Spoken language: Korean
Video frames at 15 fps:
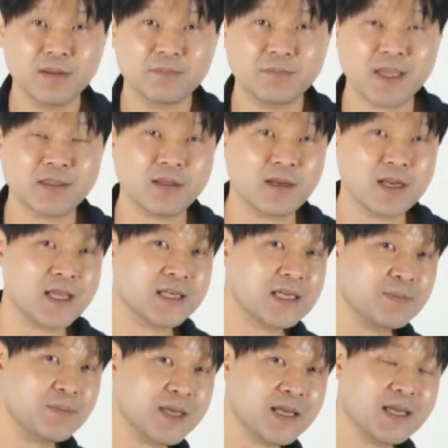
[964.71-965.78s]
패턴에
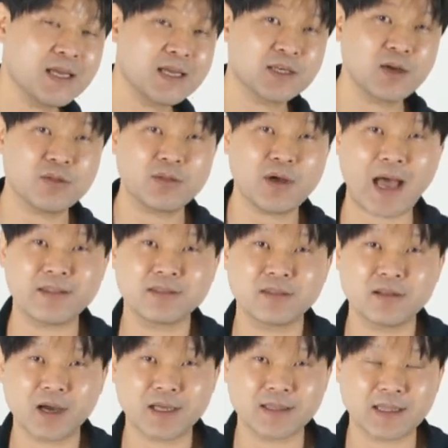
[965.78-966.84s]
힙이 껴서 안
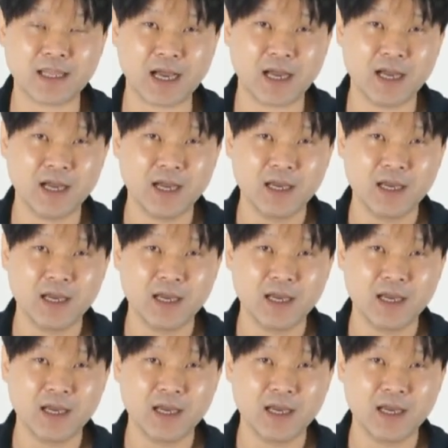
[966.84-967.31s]
들어간다.